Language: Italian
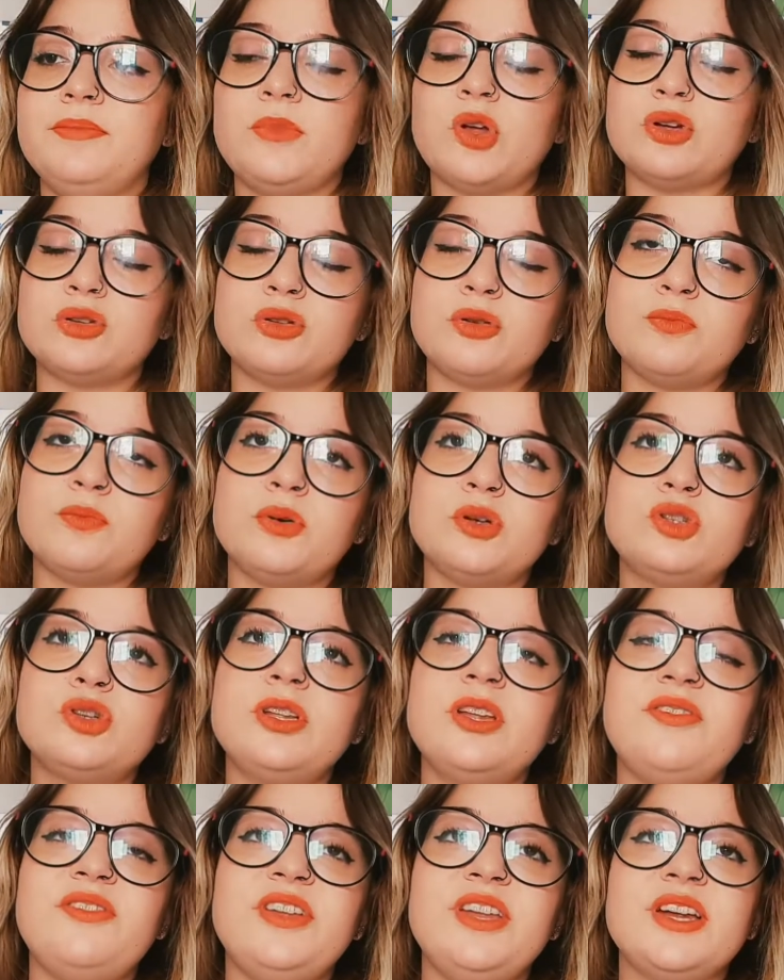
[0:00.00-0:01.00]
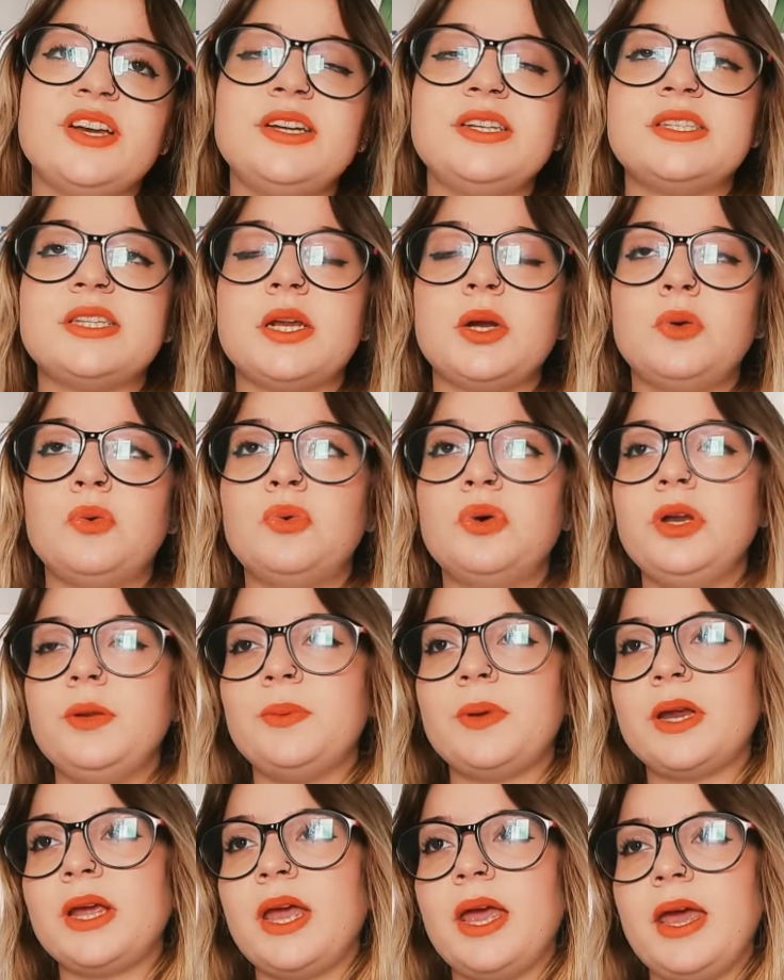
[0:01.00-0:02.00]
no, non posso definirli stregoni
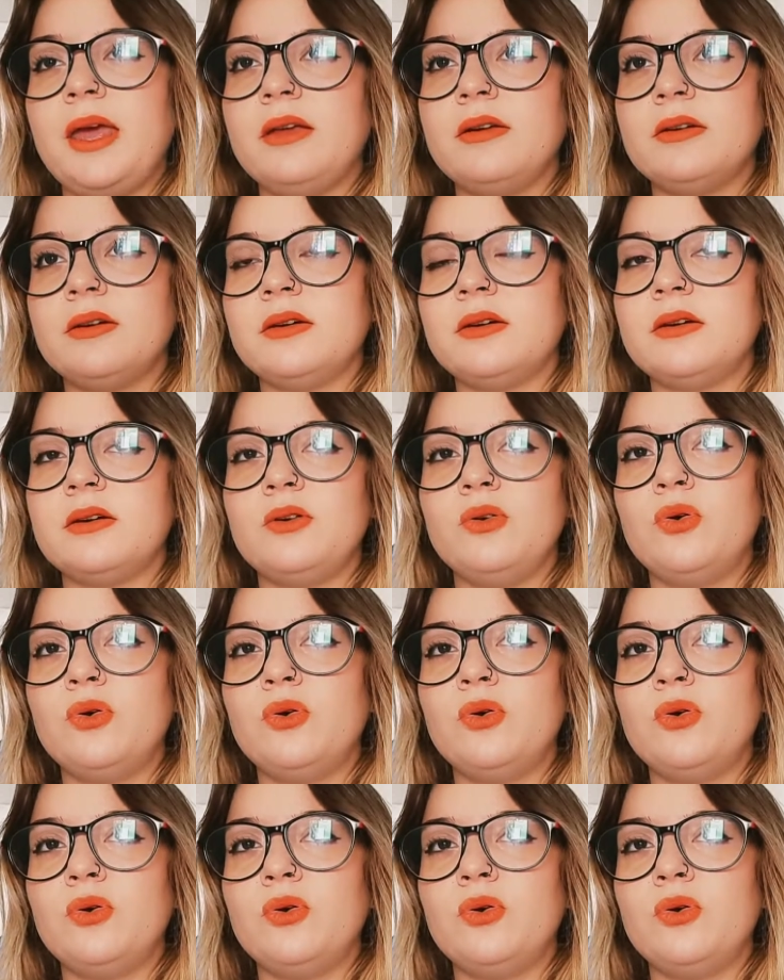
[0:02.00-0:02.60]
perché uh,